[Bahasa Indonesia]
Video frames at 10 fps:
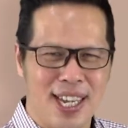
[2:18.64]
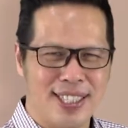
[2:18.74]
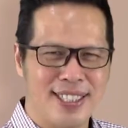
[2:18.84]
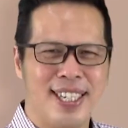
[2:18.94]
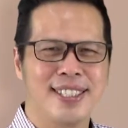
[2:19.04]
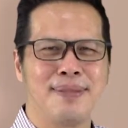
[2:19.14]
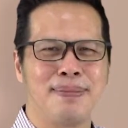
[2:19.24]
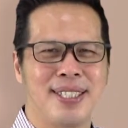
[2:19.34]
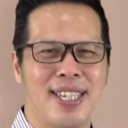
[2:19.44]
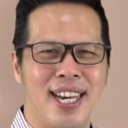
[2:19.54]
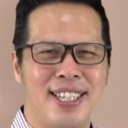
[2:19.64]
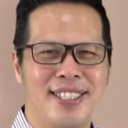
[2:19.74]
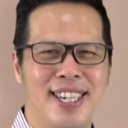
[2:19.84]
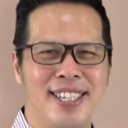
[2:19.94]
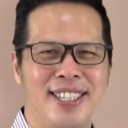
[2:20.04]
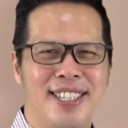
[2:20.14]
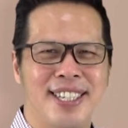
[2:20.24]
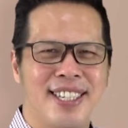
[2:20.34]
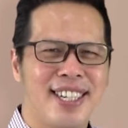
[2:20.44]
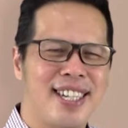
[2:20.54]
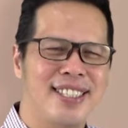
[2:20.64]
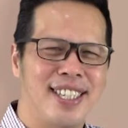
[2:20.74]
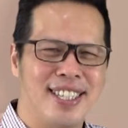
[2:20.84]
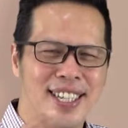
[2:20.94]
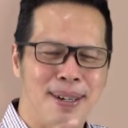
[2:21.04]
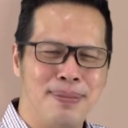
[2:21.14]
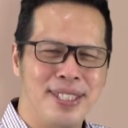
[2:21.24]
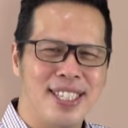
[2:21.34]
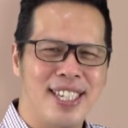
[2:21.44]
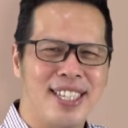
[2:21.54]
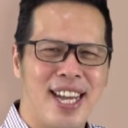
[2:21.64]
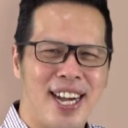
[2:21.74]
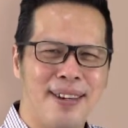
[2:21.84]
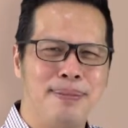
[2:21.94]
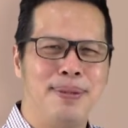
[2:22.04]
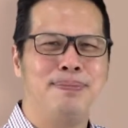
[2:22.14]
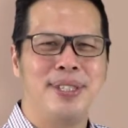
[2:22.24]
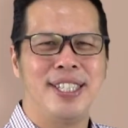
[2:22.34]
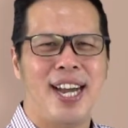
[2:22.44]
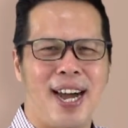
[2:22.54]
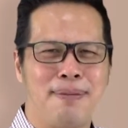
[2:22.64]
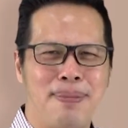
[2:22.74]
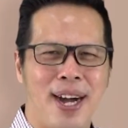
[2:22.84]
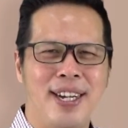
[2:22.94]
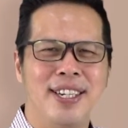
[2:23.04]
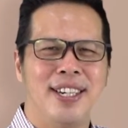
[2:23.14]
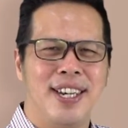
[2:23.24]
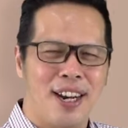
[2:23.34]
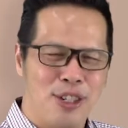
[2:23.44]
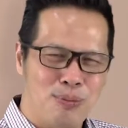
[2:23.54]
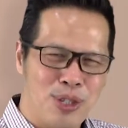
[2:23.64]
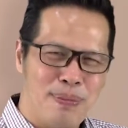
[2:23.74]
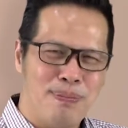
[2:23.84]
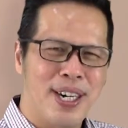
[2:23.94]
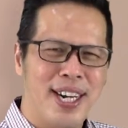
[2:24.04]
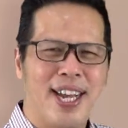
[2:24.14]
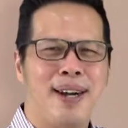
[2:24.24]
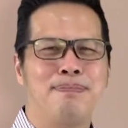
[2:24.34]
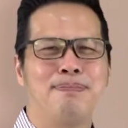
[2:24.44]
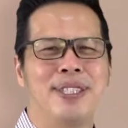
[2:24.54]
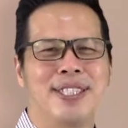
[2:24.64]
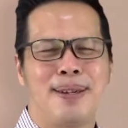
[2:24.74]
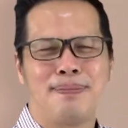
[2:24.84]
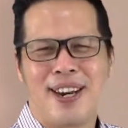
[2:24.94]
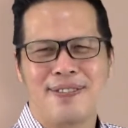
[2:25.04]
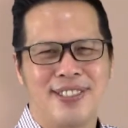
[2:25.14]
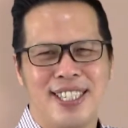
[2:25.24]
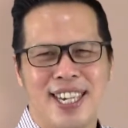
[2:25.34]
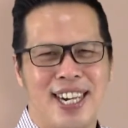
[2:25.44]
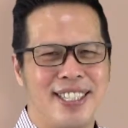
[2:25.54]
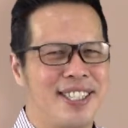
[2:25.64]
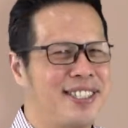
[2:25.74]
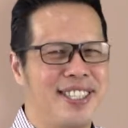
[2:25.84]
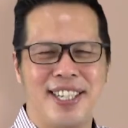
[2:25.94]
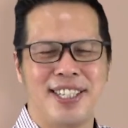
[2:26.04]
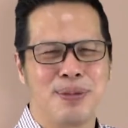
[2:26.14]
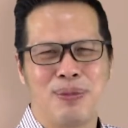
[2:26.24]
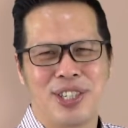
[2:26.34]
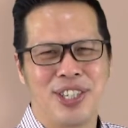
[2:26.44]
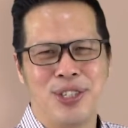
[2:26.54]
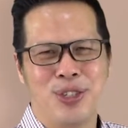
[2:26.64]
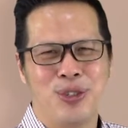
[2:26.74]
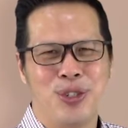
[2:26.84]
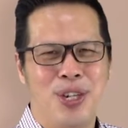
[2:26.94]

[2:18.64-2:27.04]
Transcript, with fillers: Hanya saja masalahnya Raja tidak menceritakan mimpinya apa, lalu kemudian mereka bisa menafsirkannya. Tidak seperti itu.